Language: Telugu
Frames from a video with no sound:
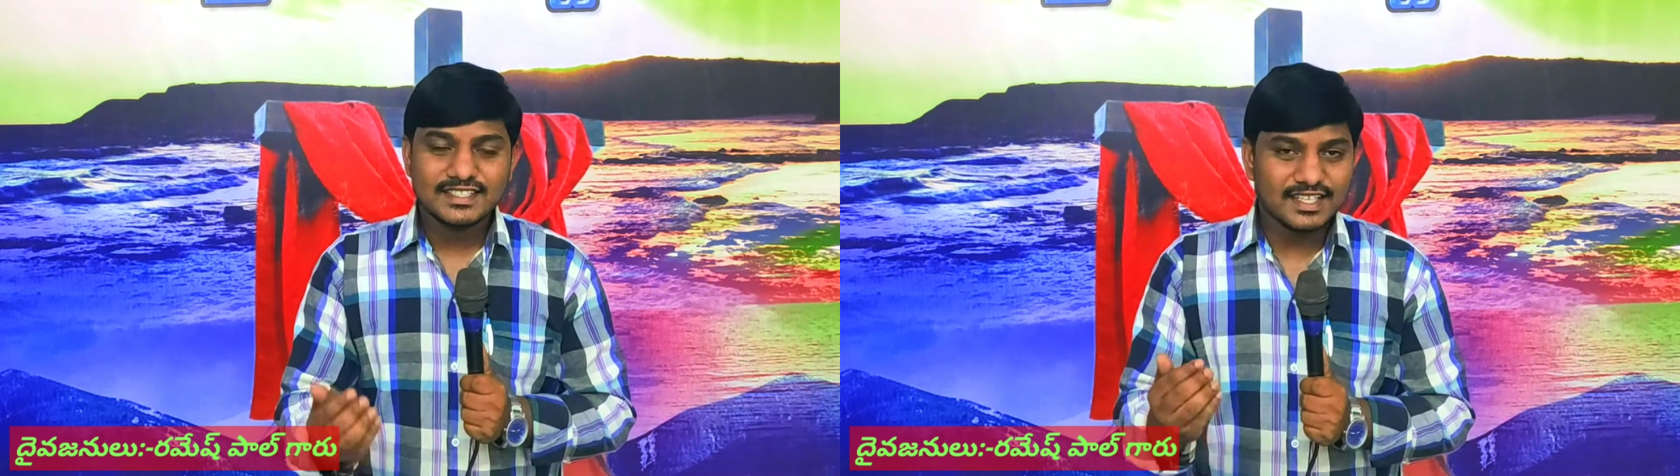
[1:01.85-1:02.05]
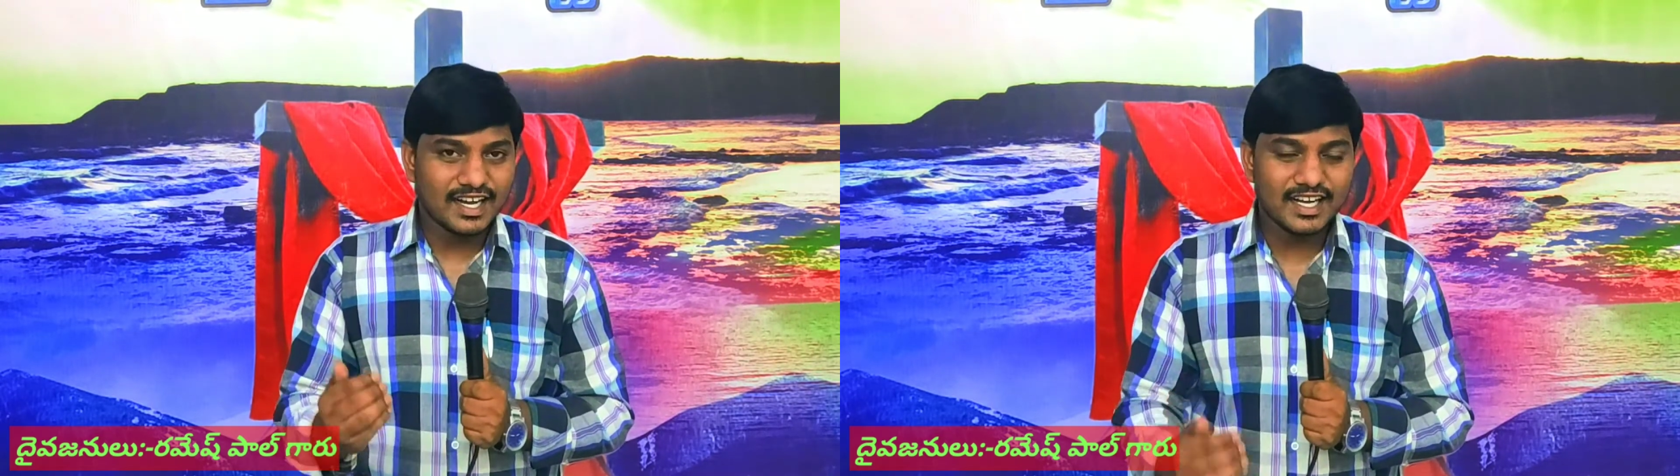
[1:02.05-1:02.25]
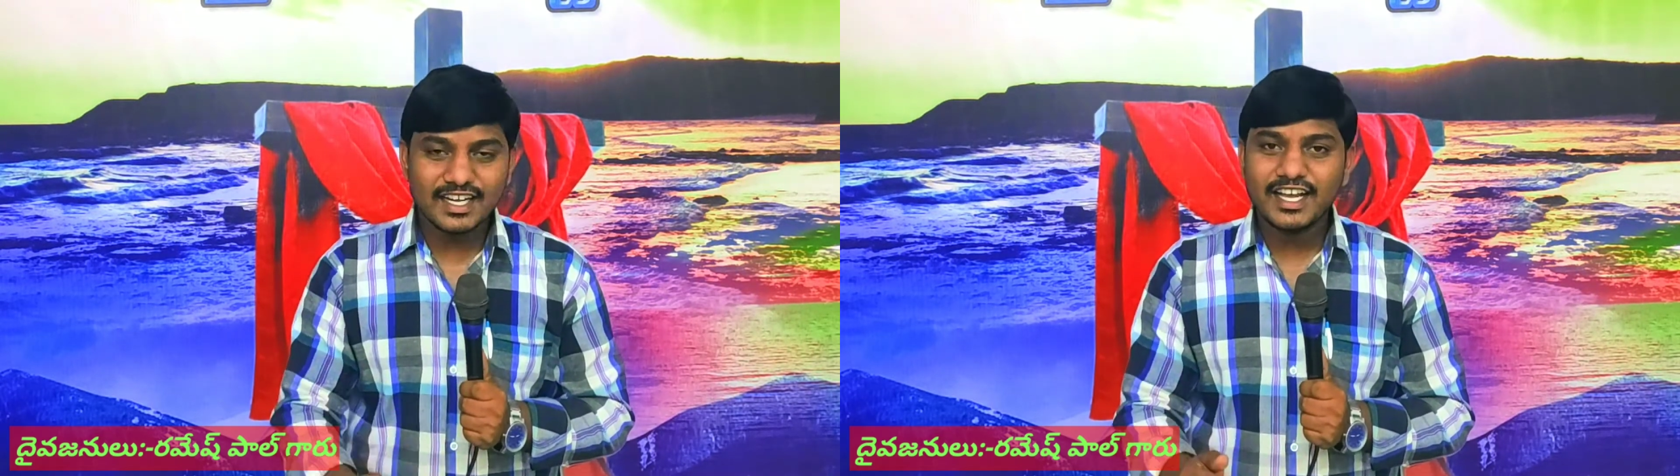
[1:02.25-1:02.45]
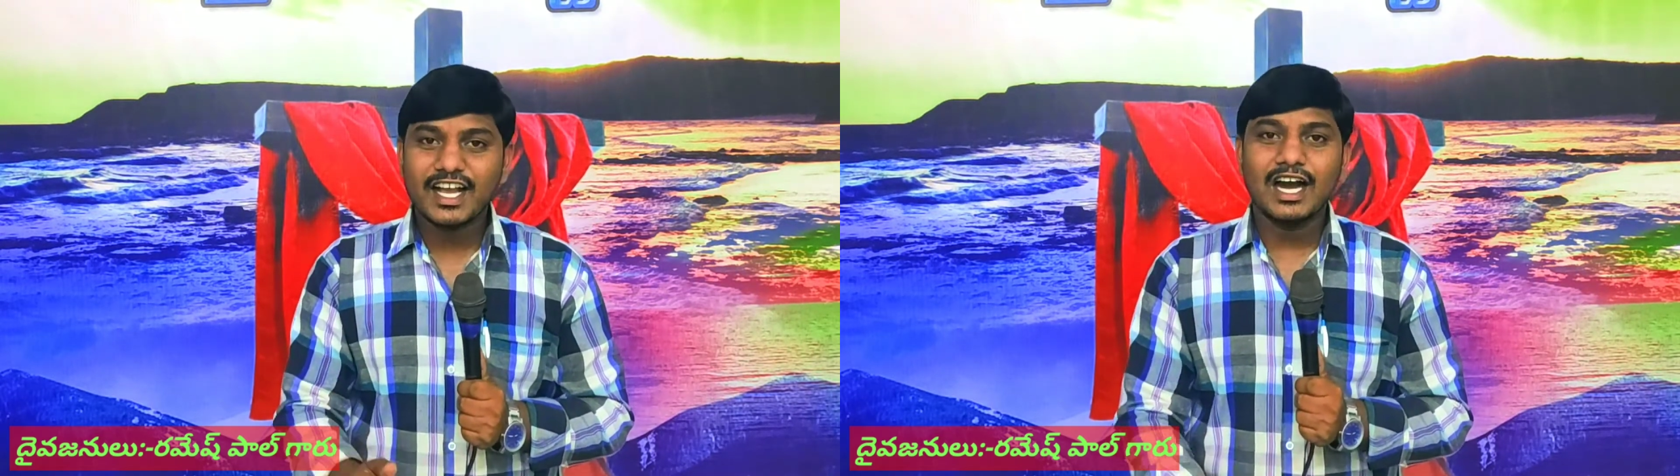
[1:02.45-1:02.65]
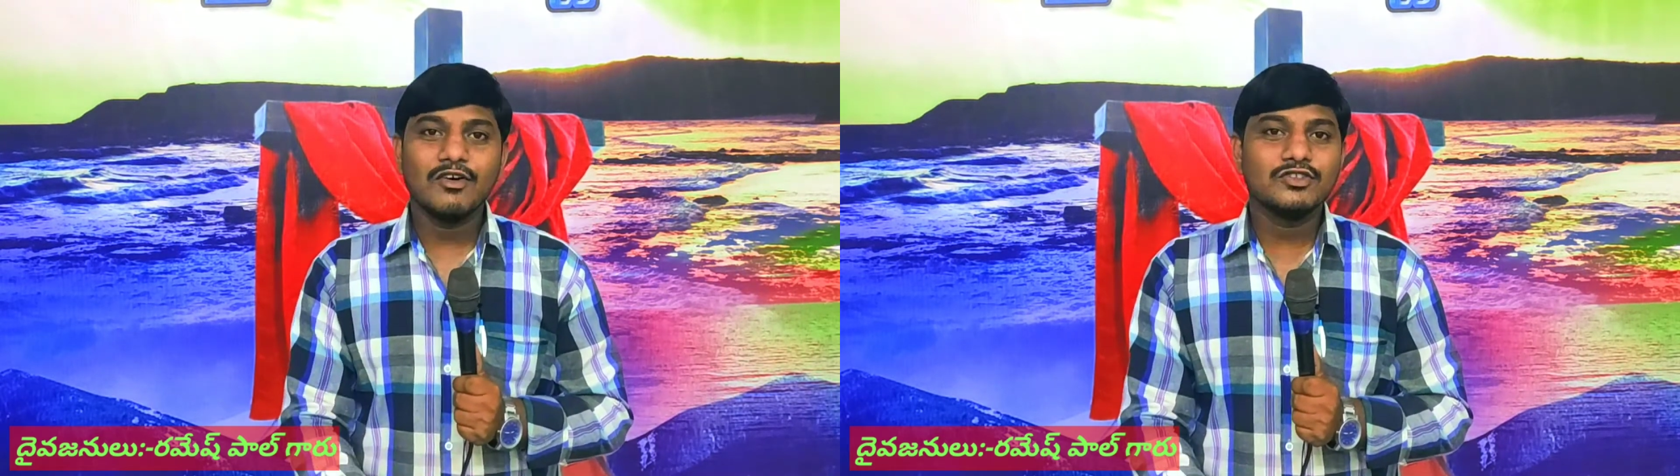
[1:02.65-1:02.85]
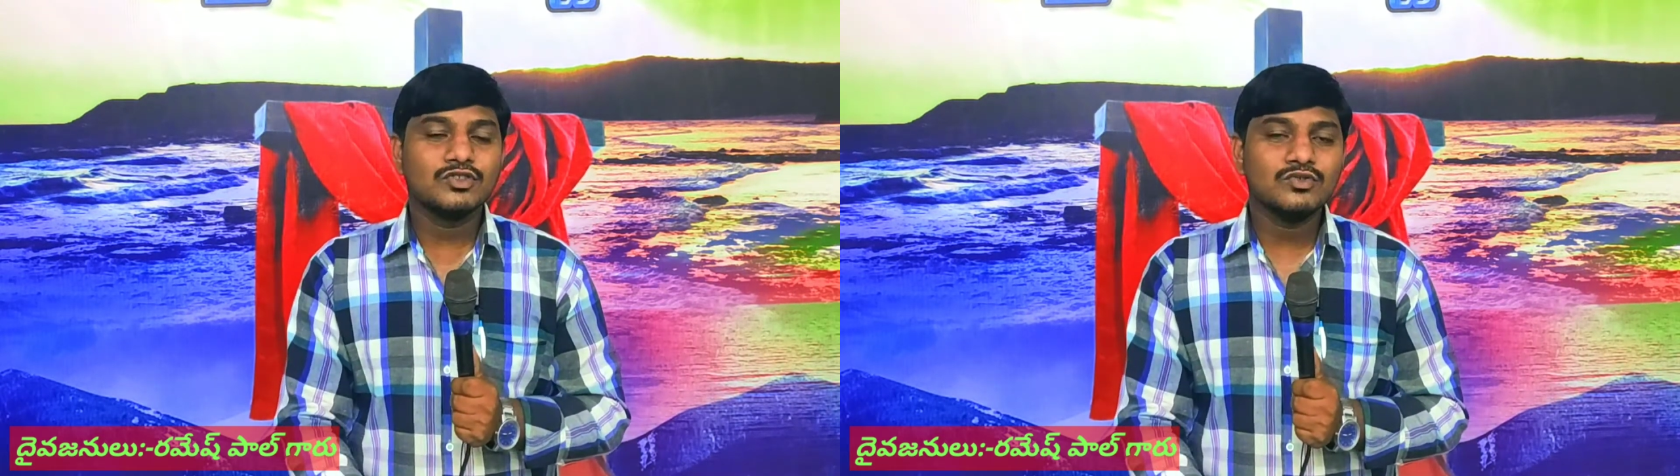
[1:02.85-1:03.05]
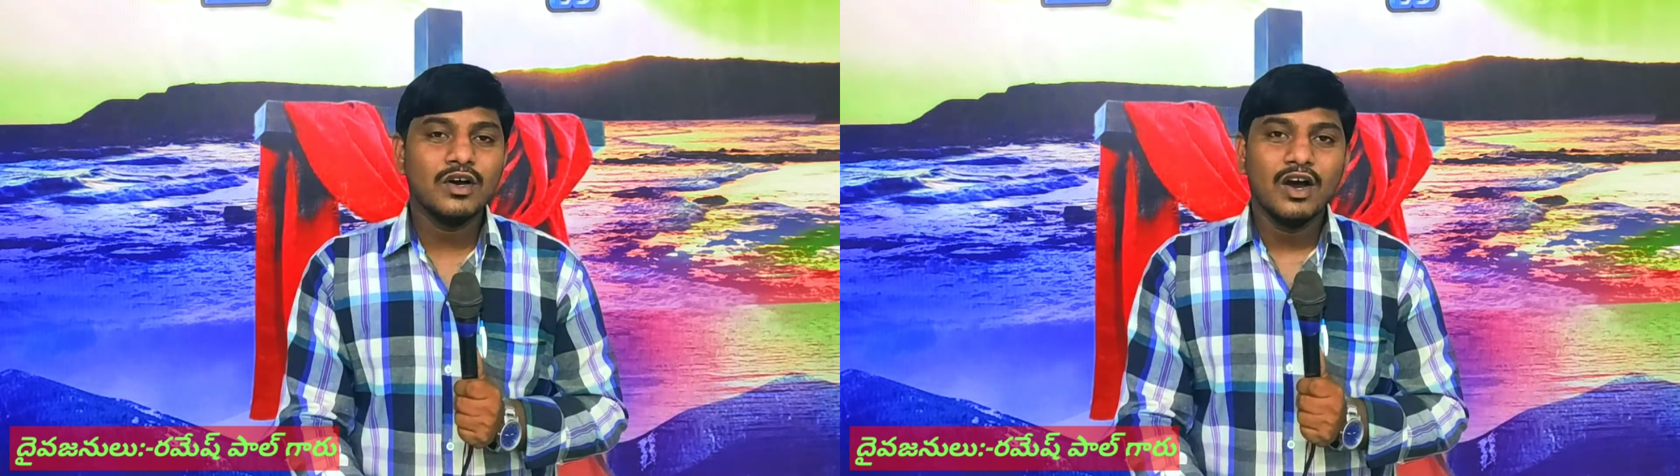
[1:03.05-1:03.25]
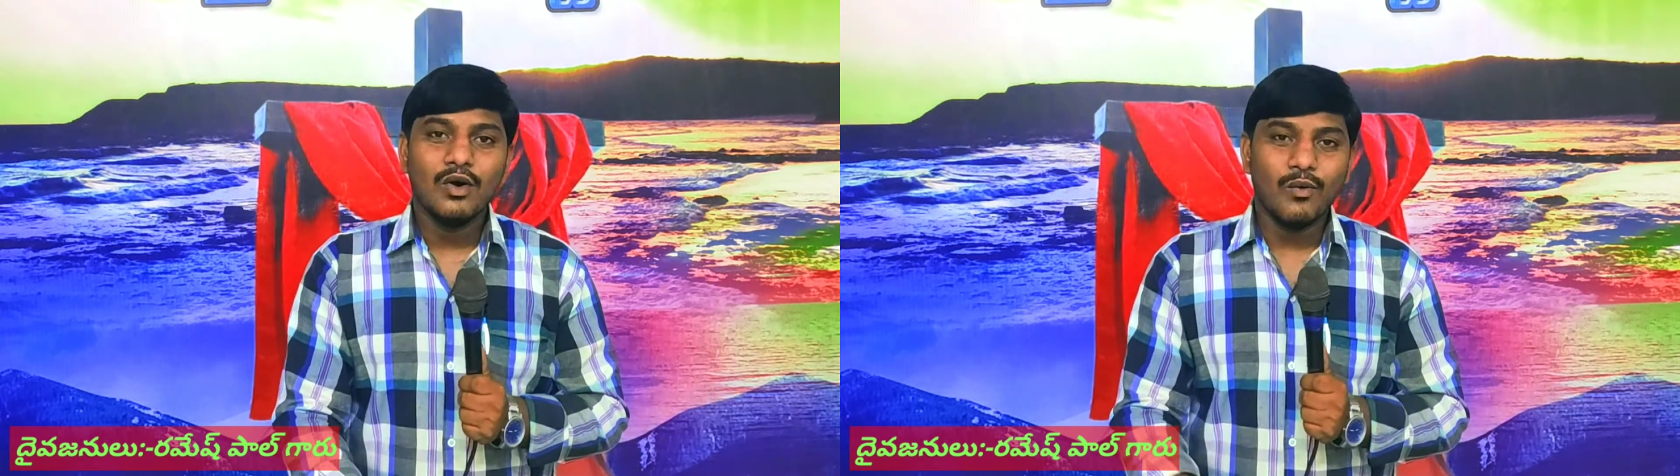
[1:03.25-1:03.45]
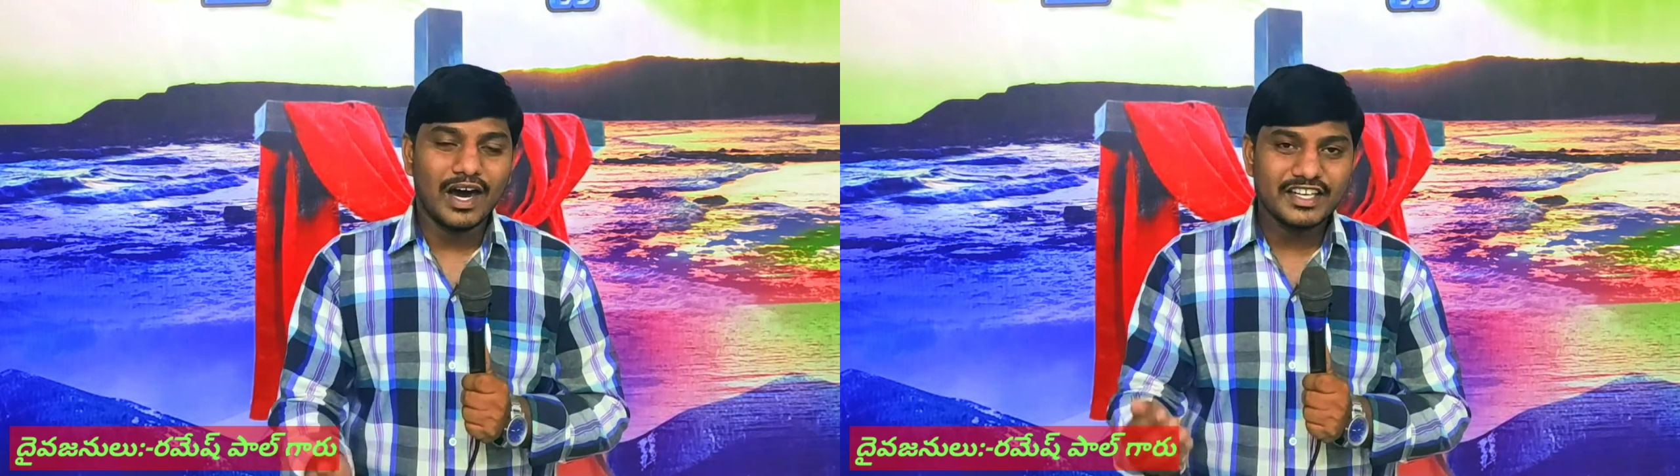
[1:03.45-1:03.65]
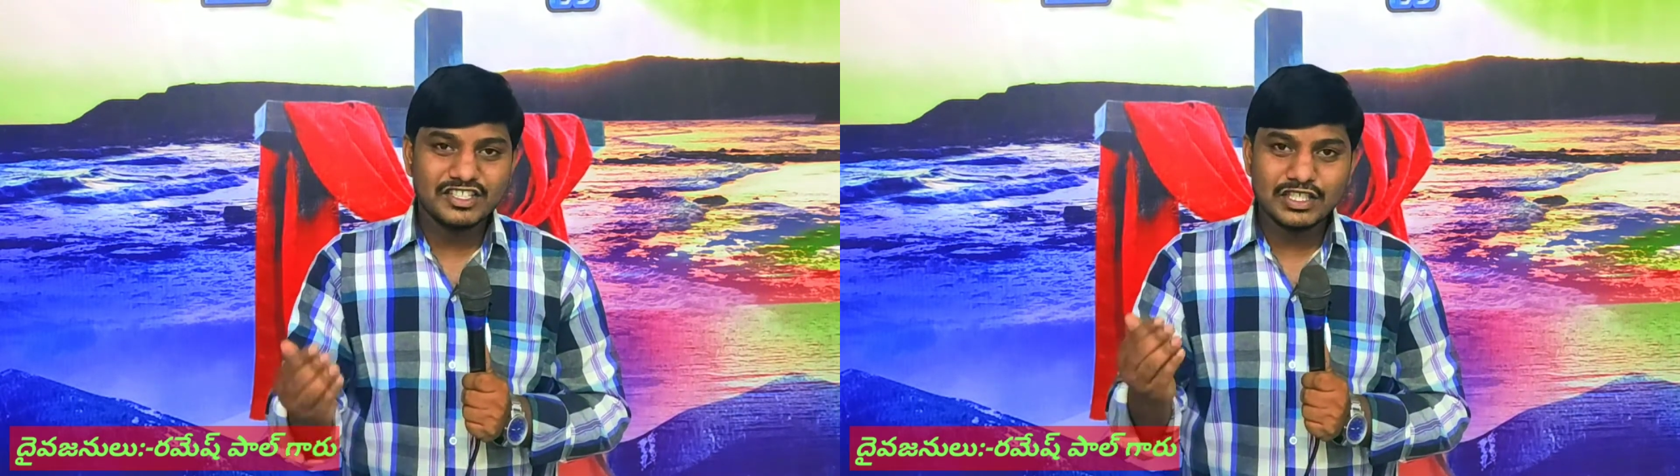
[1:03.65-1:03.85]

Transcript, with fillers: సంఘటనలే కావచ్చు వారి